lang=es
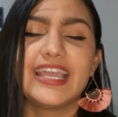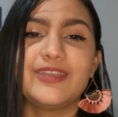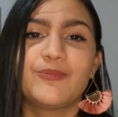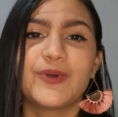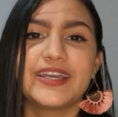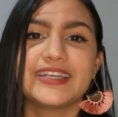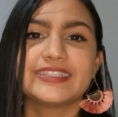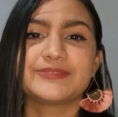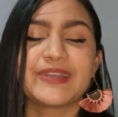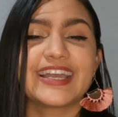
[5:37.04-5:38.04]
y
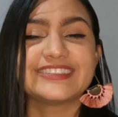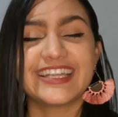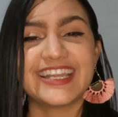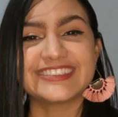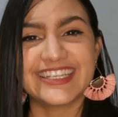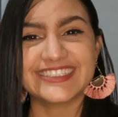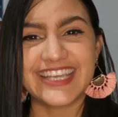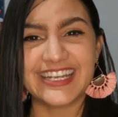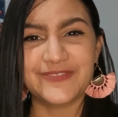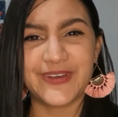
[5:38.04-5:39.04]
pues me encantaría ser
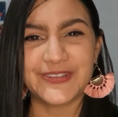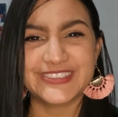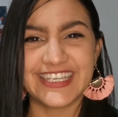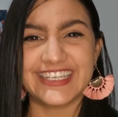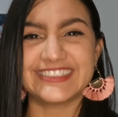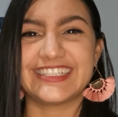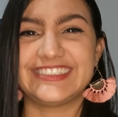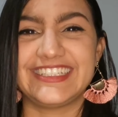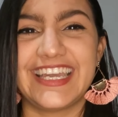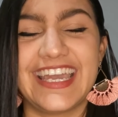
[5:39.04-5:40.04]
ese alguien para ustedes,
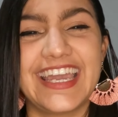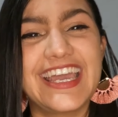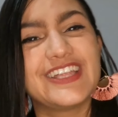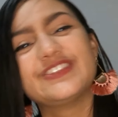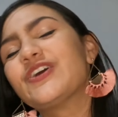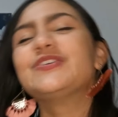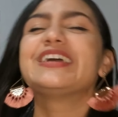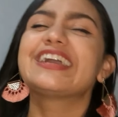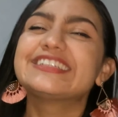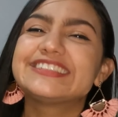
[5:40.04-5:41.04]
así que no
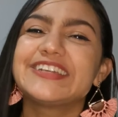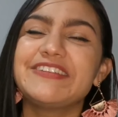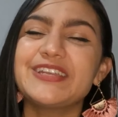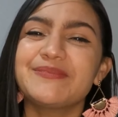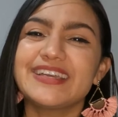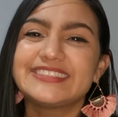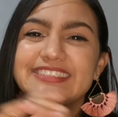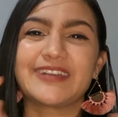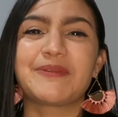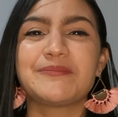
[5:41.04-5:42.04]
duden en escribirme,
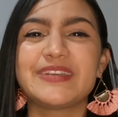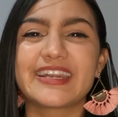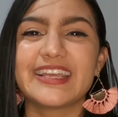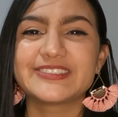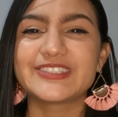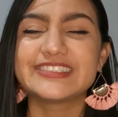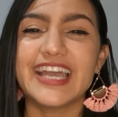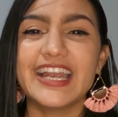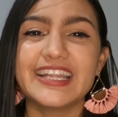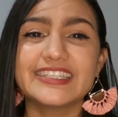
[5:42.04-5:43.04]
síganme en mis redes
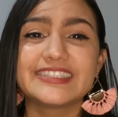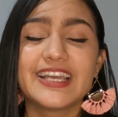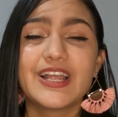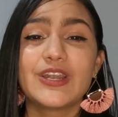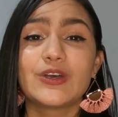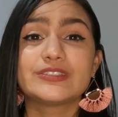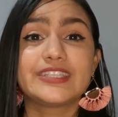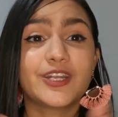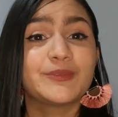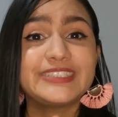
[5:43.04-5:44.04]
sociales.
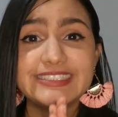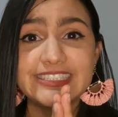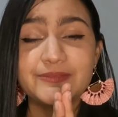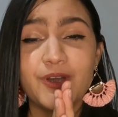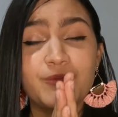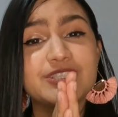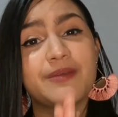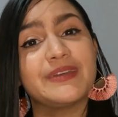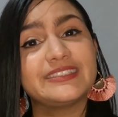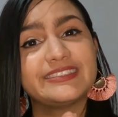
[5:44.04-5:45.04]
Los quiero muchísimo,
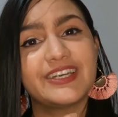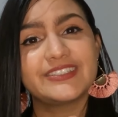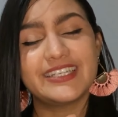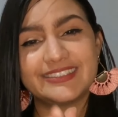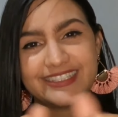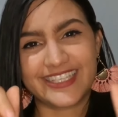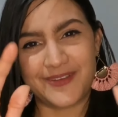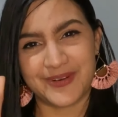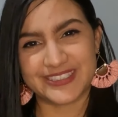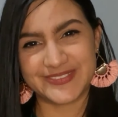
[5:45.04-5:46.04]
muchas bendiciones y hasta
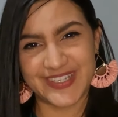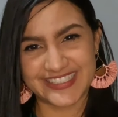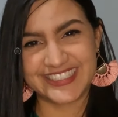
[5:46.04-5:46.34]
la próxima.